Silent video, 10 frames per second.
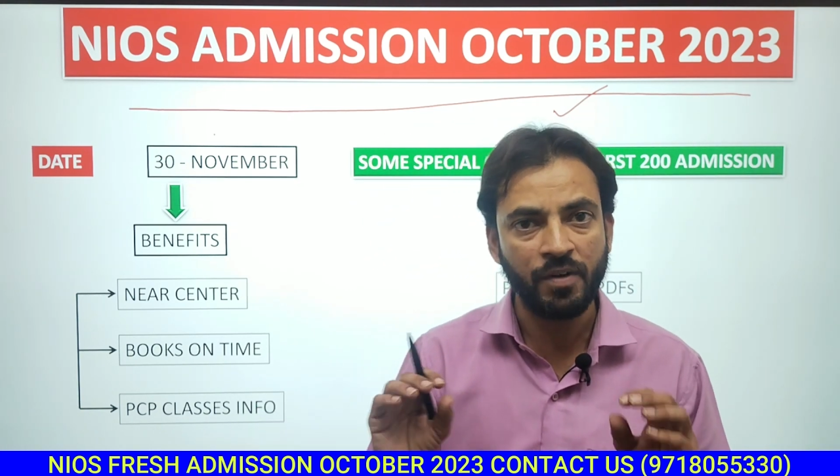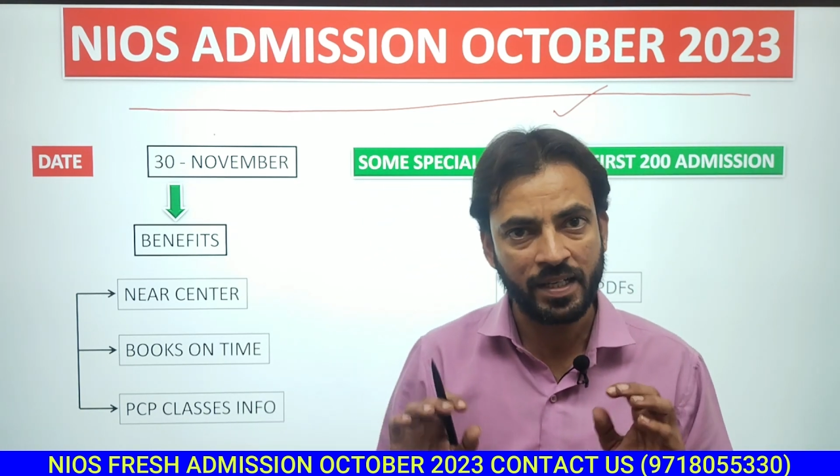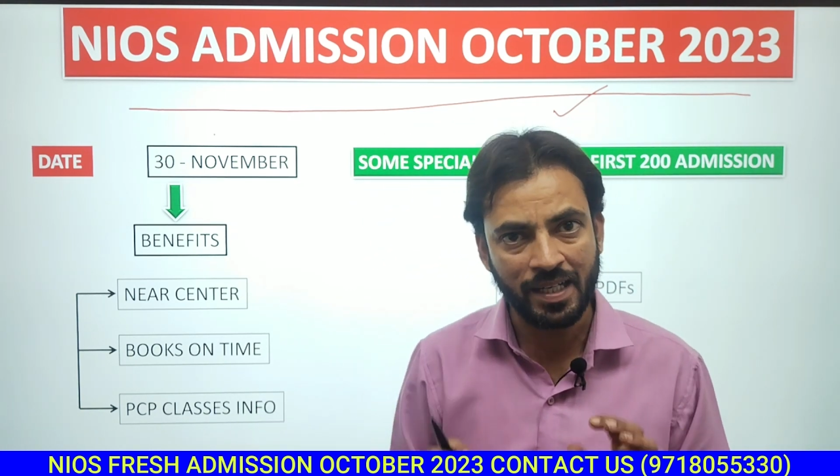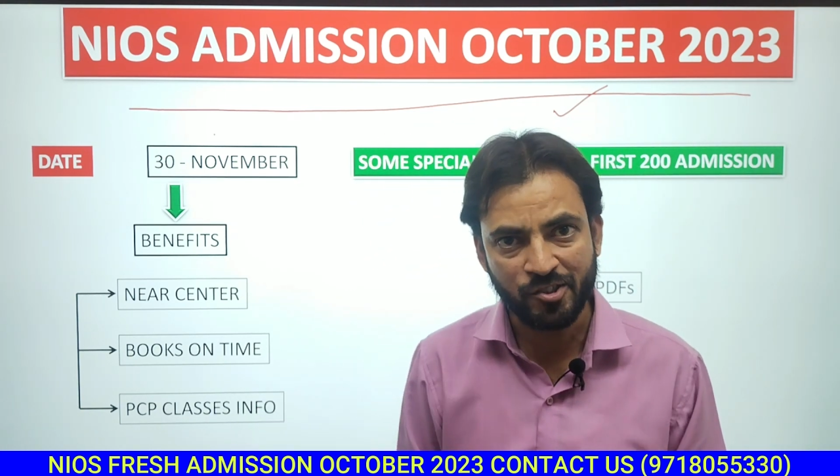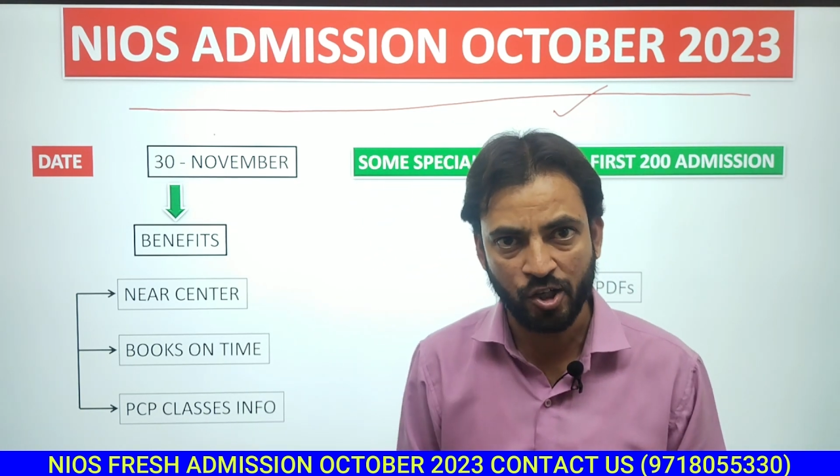
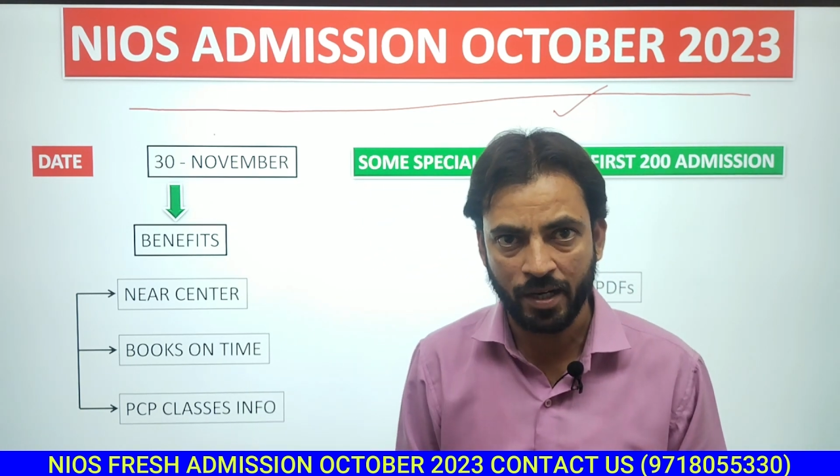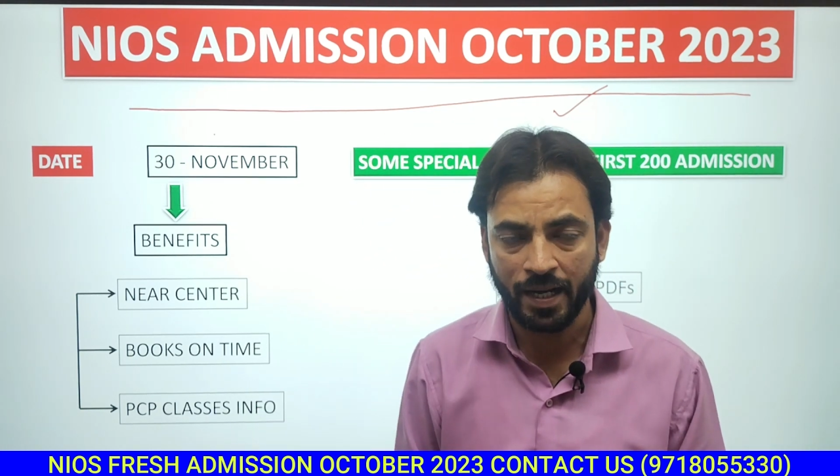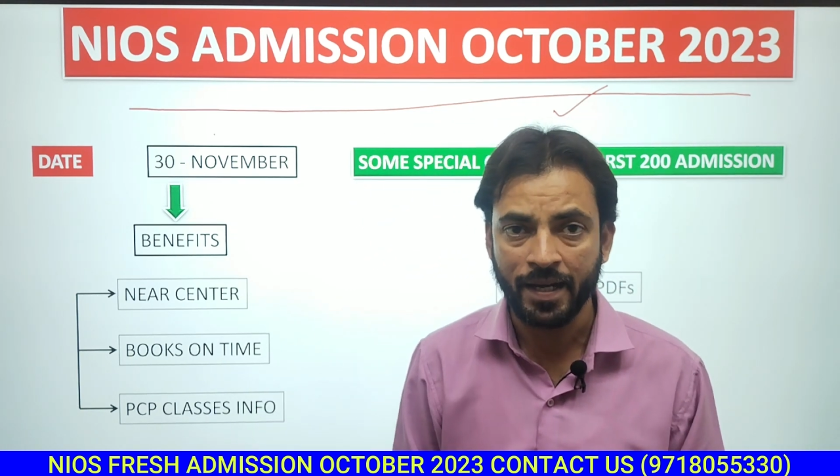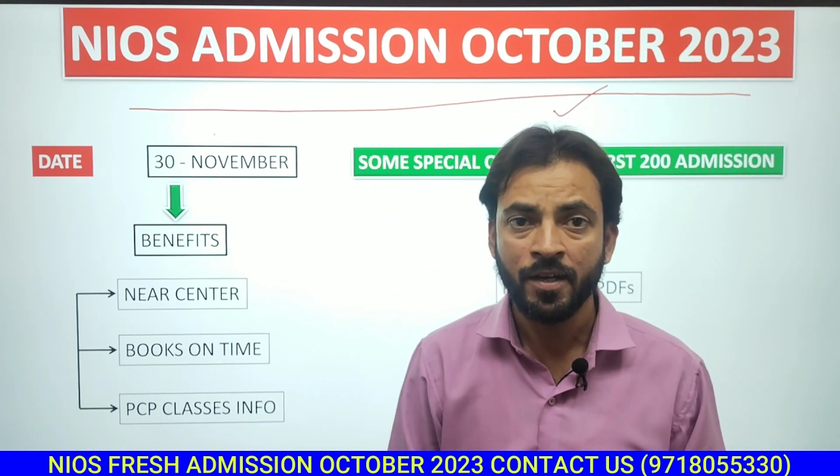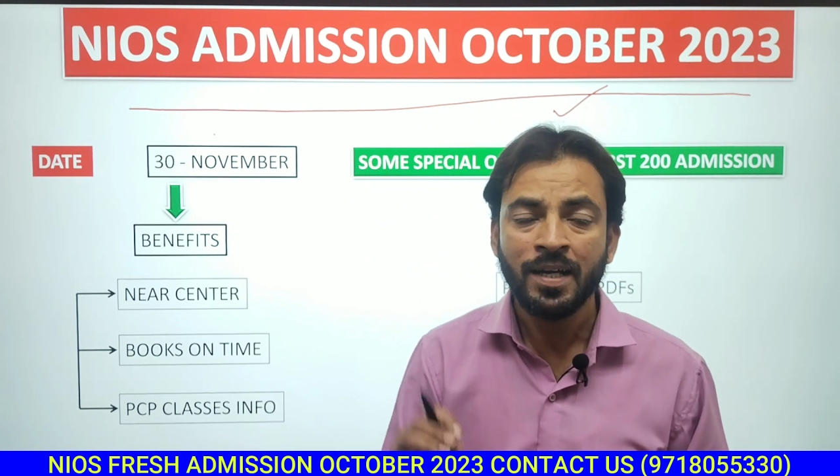फाइनली चल
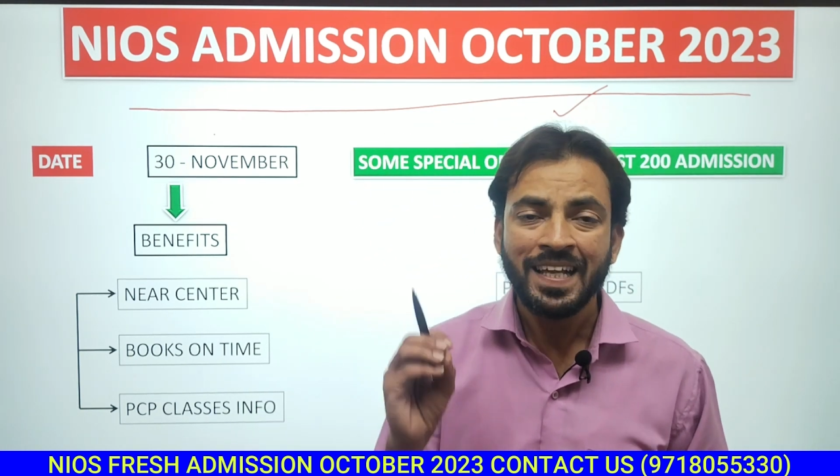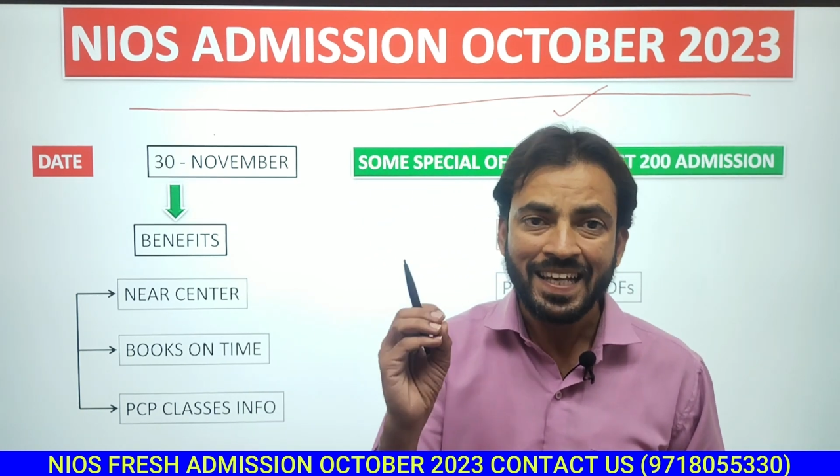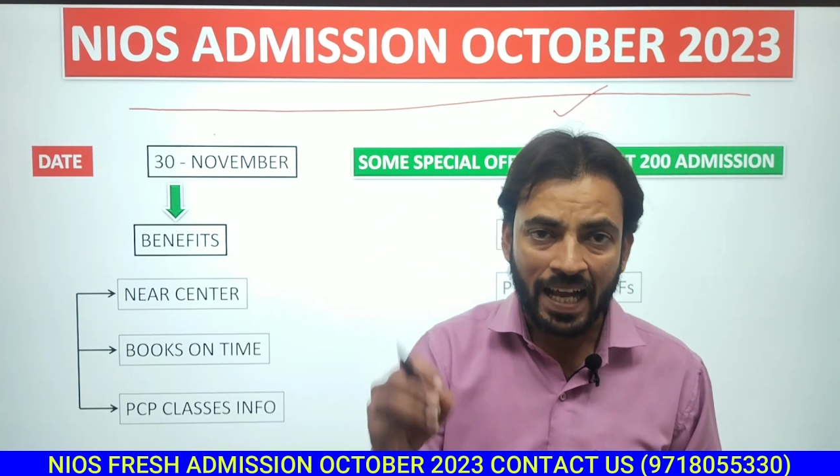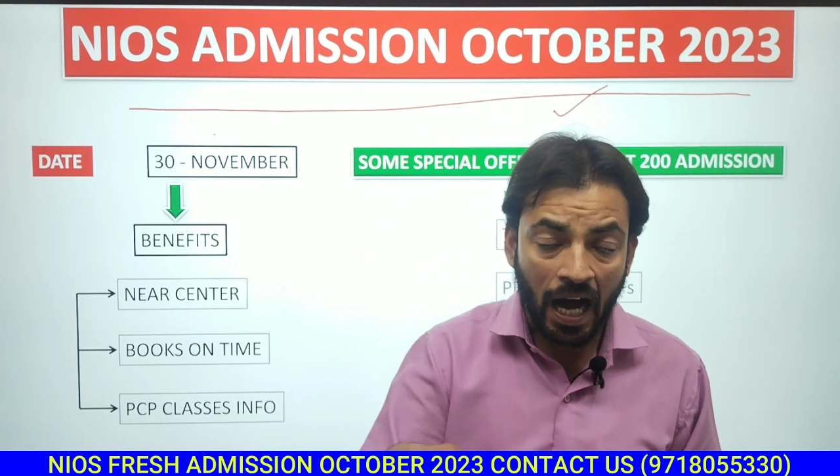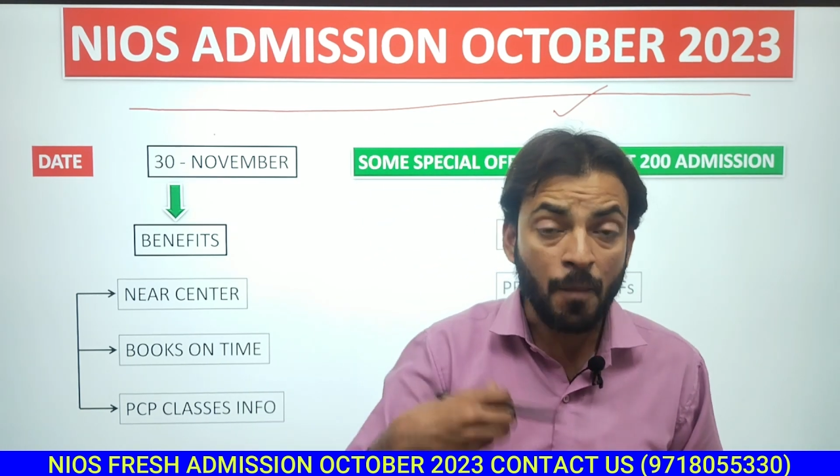रहा है
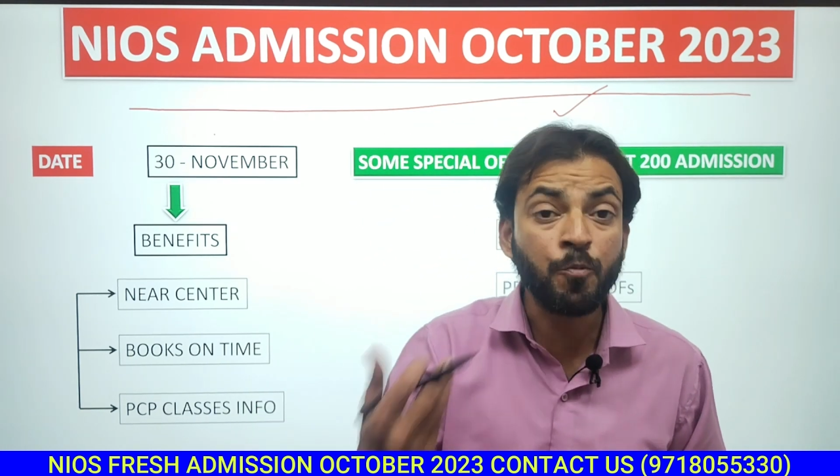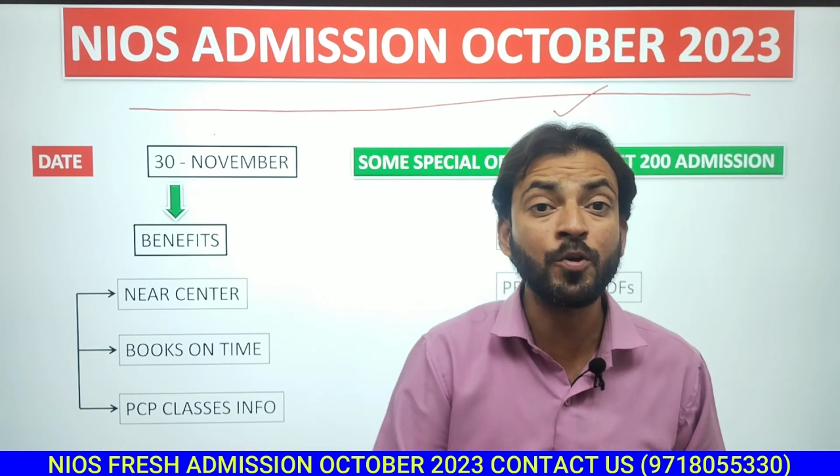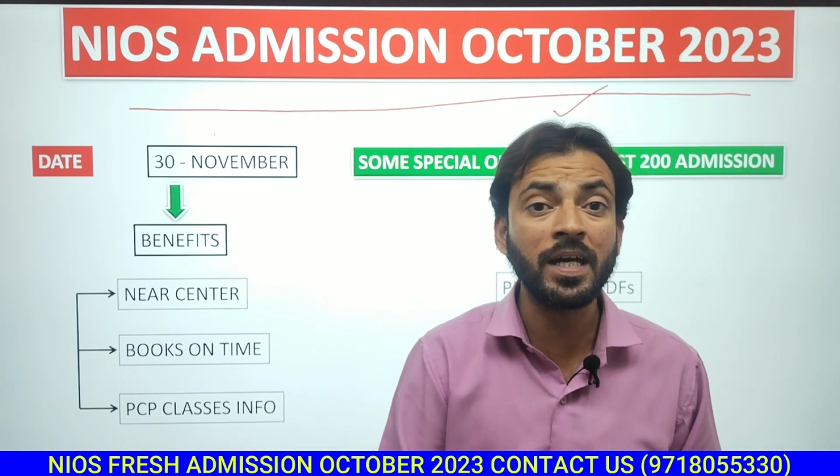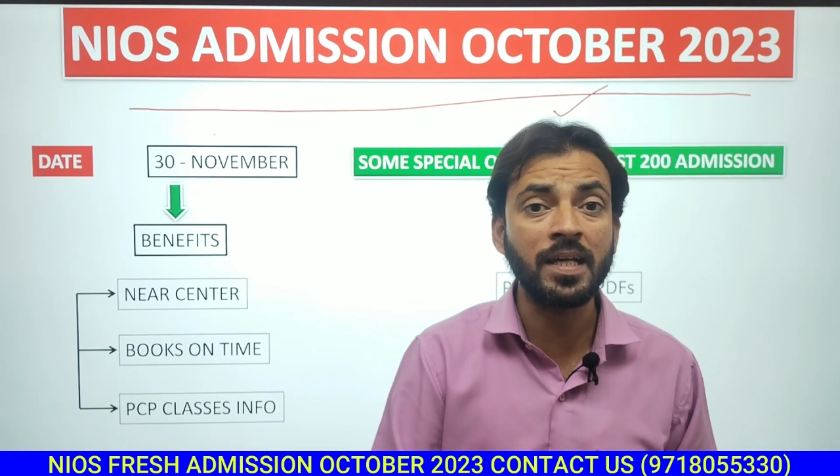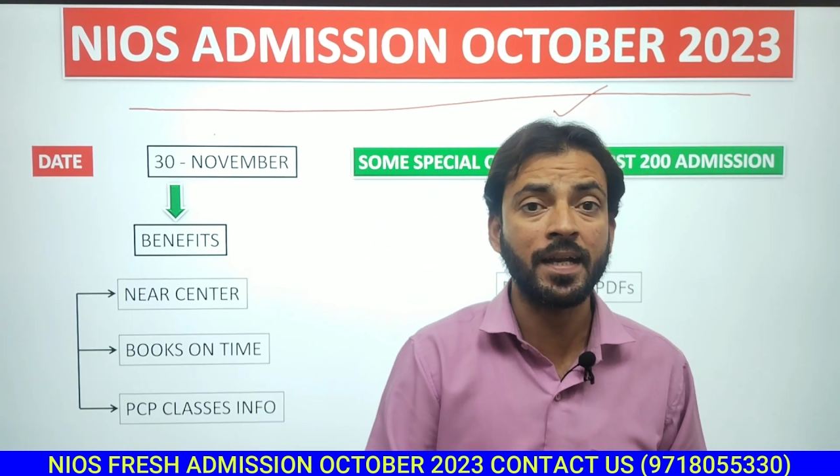आपको
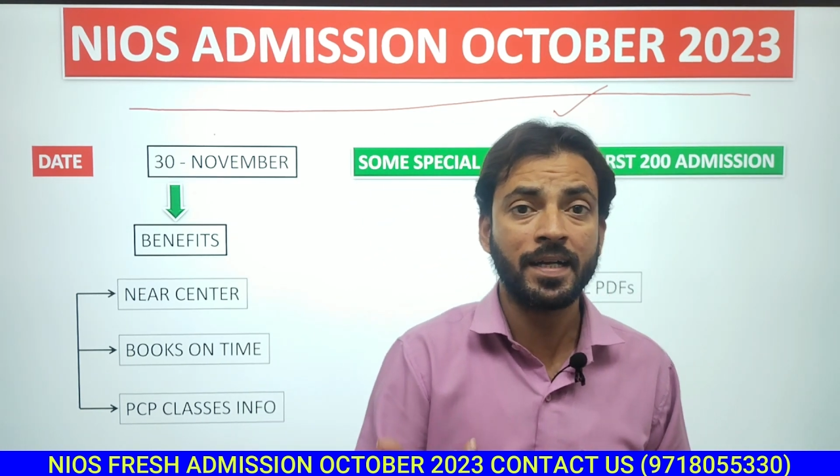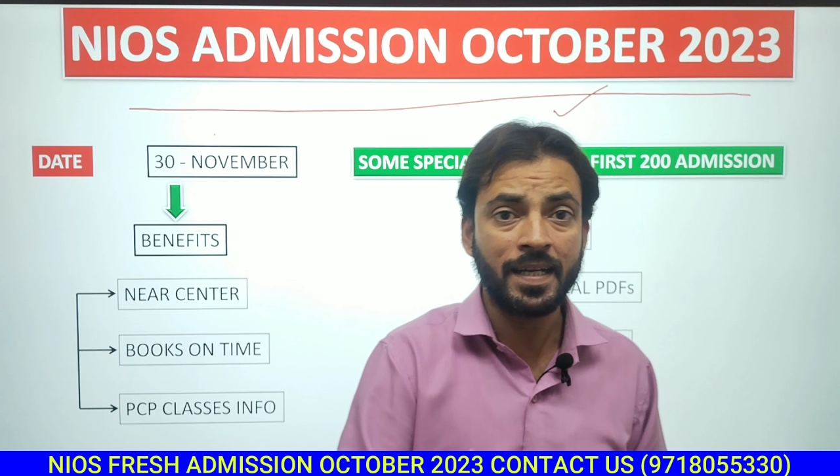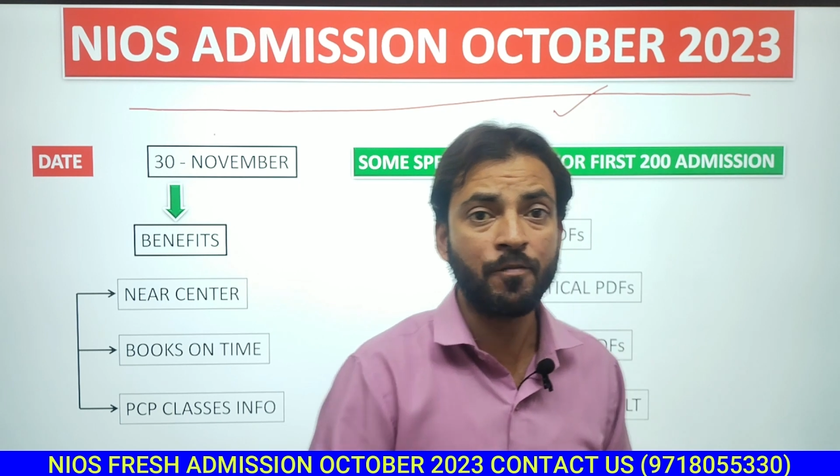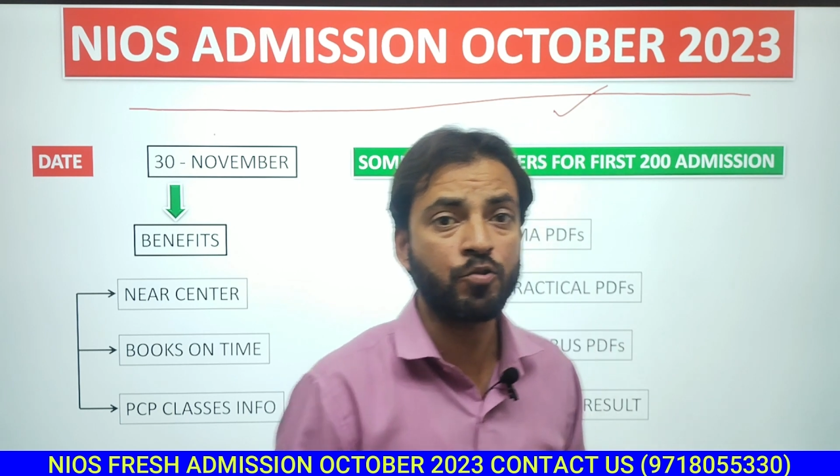क्या ध्यान रखना